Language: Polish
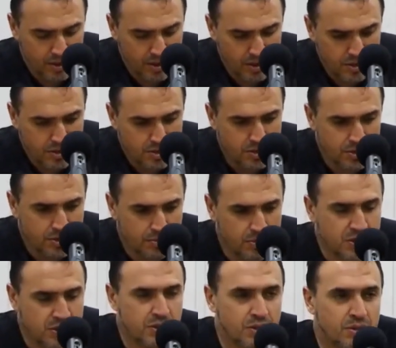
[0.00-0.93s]
Czy
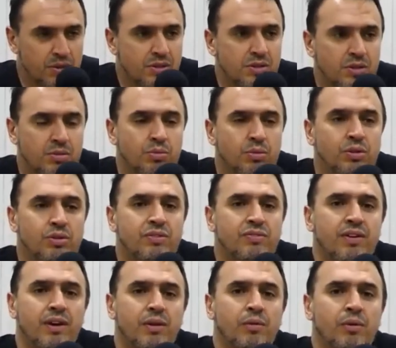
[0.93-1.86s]
będzie to jeszcze długo
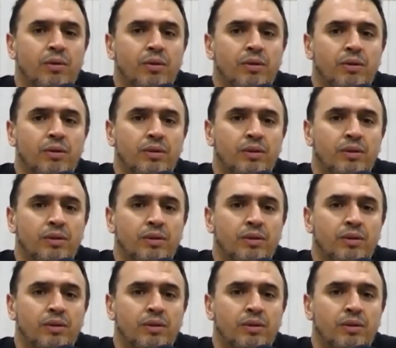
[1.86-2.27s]
trwało?